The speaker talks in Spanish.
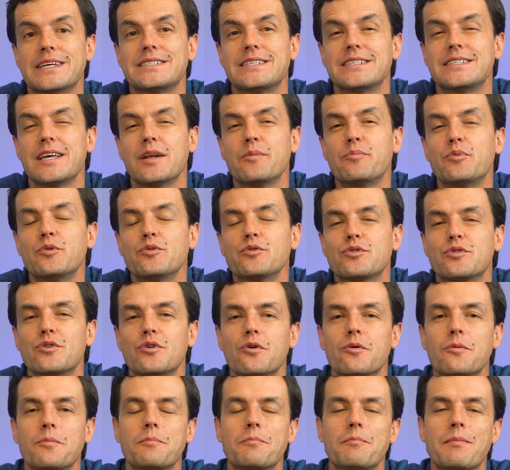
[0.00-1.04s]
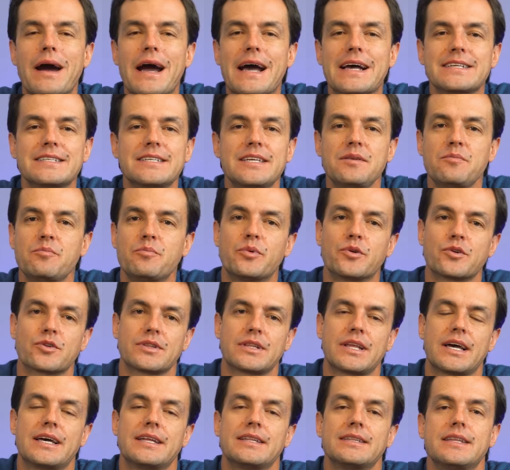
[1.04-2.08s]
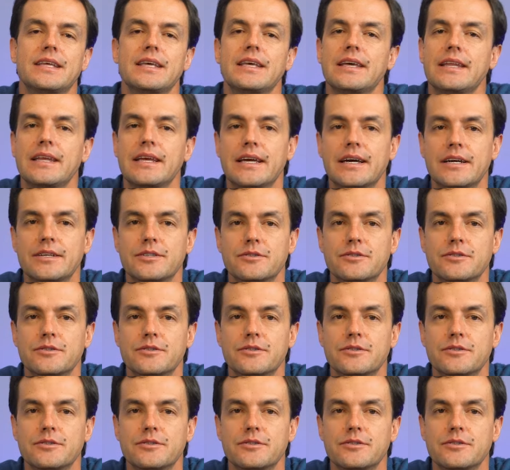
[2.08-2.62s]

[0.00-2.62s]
Este es el punto más importante, diría